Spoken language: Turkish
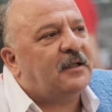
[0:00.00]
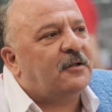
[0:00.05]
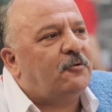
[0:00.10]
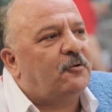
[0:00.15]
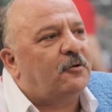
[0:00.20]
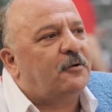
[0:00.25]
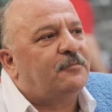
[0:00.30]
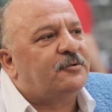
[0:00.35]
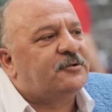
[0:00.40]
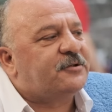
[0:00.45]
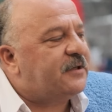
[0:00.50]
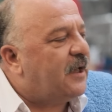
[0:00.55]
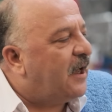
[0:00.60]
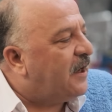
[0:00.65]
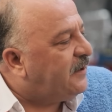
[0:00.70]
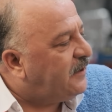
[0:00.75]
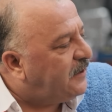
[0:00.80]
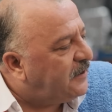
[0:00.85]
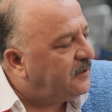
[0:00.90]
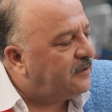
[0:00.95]
de diyorum ki ya
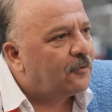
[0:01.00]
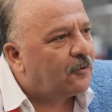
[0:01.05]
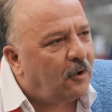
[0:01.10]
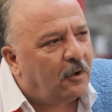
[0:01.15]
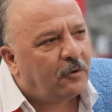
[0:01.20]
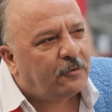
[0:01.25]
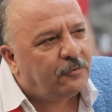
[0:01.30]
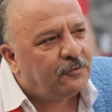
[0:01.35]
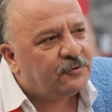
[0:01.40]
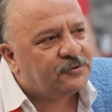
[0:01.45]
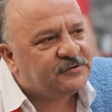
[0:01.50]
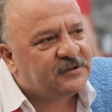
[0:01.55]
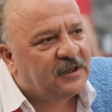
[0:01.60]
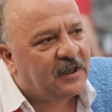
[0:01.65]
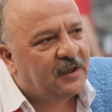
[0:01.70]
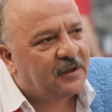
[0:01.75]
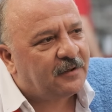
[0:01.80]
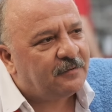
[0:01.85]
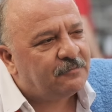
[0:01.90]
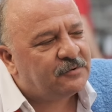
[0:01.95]
yiyin
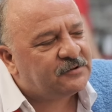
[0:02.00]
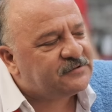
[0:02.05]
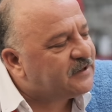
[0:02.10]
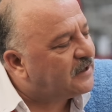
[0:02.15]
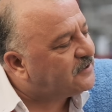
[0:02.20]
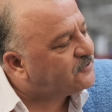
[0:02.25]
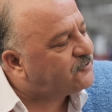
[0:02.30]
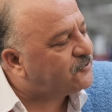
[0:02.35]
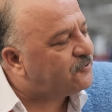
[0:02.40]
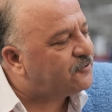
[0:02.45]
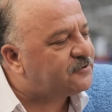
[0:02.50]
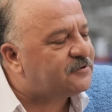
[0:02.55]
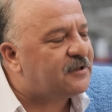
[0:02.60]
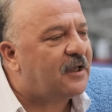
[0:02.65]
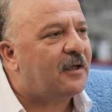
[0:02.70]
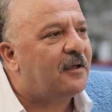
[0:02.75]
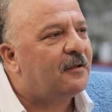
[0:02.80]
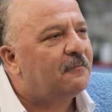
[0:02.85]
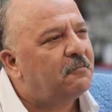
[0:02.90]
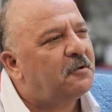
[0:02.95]
kokuyorsa bu
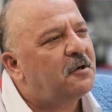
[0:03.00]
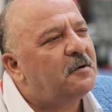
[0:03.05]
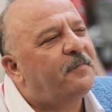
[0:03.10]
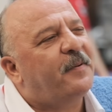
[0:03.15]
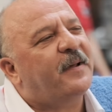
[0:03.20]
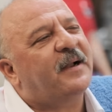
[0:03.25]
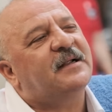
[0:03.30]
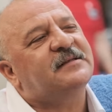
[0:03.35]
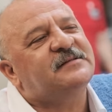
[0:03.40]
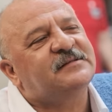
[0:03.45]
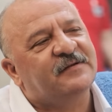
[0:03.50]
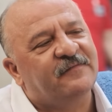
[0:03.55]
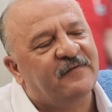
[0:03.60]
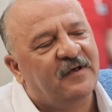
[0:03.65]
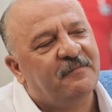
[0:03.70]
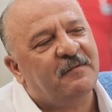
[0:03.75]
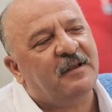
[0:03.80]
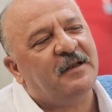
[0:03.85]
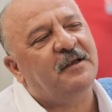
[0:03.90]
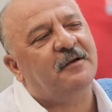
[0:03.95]
satıyorsa, bunun parasını
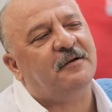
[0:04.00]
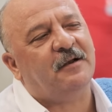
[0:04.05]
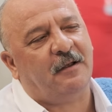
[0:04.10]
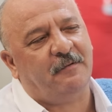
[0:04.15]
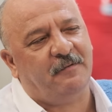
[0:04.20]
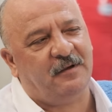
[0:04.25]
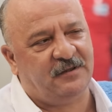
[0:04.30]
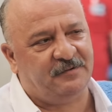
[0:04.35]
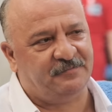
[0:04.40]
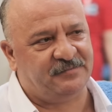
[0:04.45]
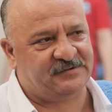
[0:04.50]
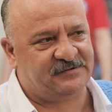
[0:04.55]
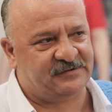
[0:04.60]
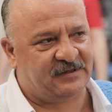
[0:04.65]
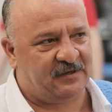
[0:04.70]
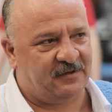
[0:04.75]
vermeyin ikram edeyim size.